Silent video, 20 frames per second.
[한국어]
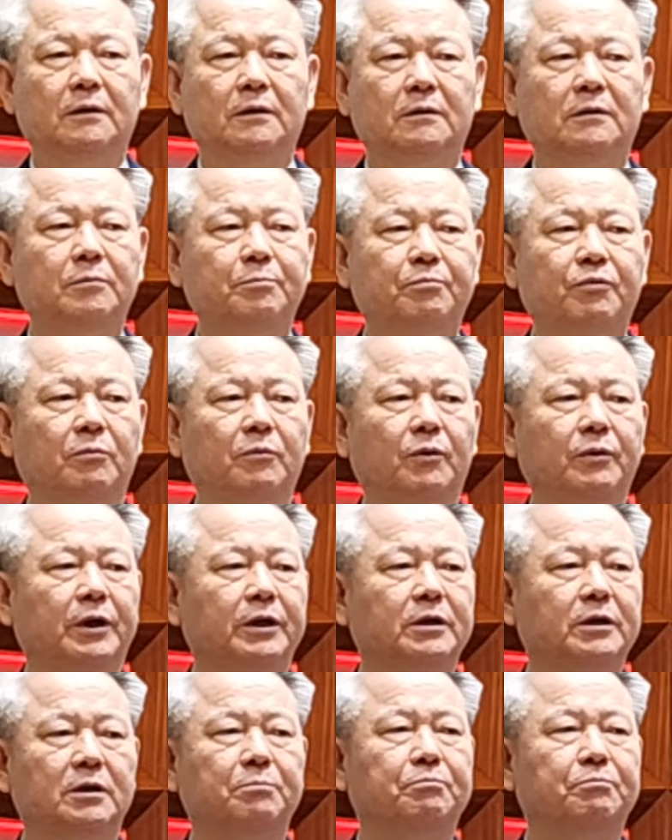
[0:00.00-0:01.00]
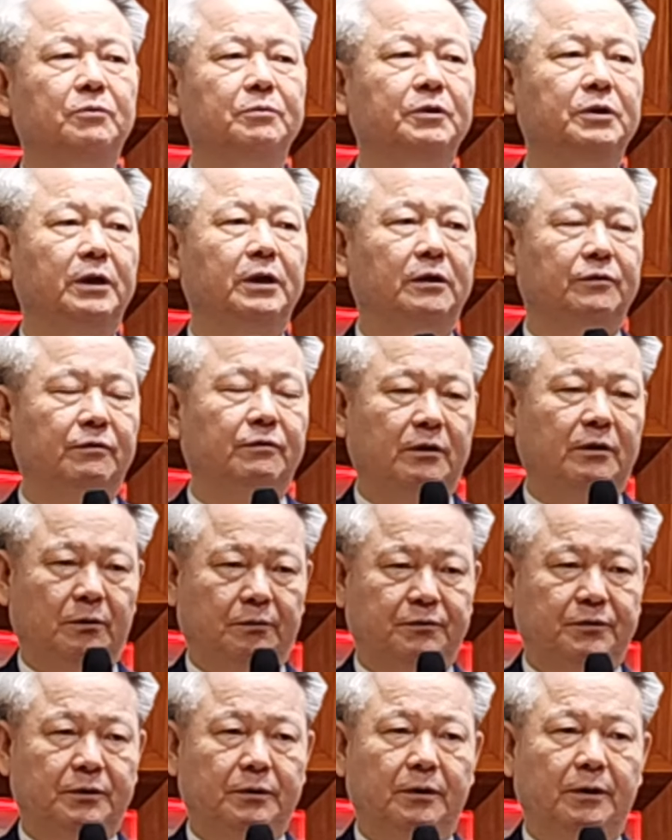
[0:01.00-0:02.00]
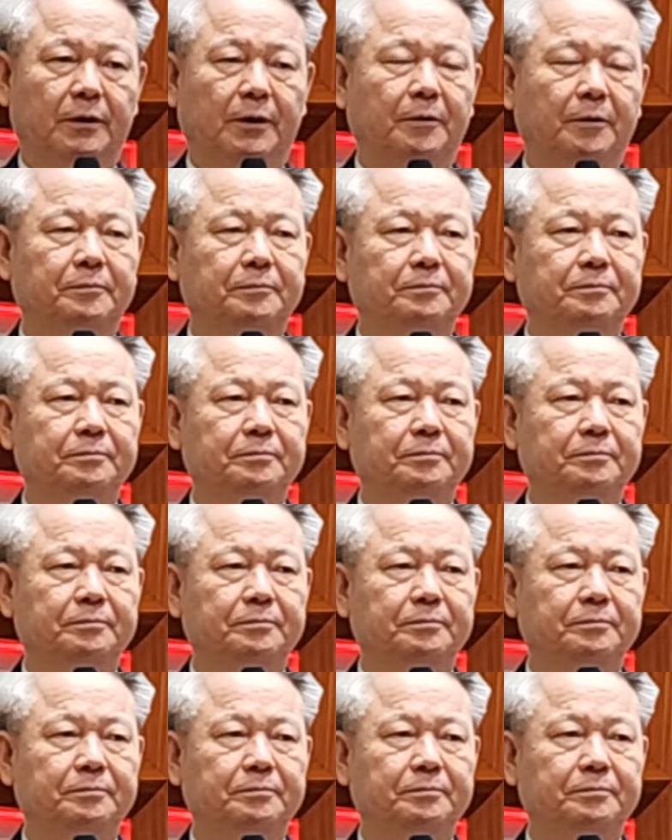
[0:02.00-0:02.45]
그 부모의 기쁨이 될 수가 없어요.